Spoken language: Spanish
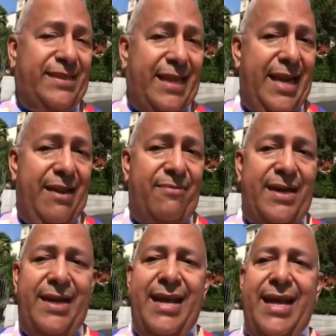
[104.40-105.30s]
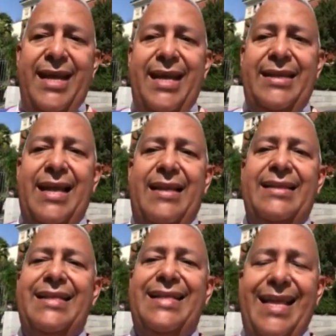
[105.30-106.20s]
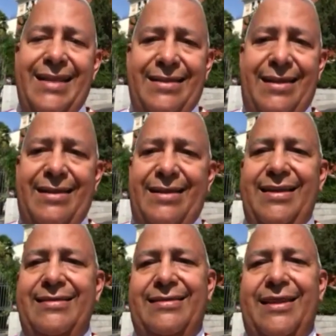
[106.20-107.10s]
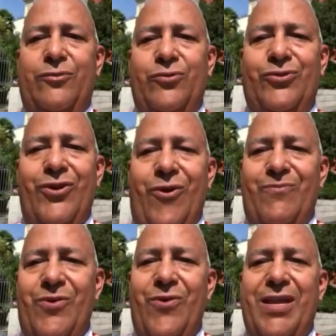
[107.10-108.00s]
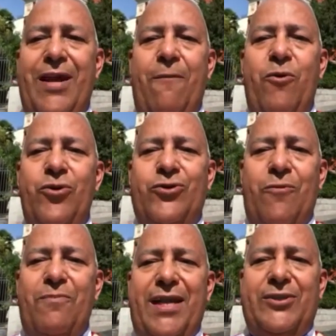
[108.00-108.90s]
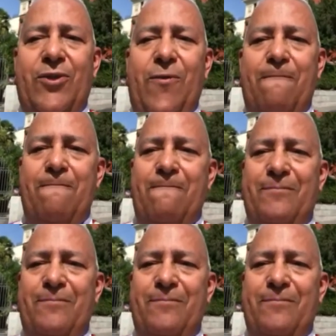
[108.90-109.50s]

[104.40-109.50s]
célebre y tan digna institución. Los quiero mucho, un beso.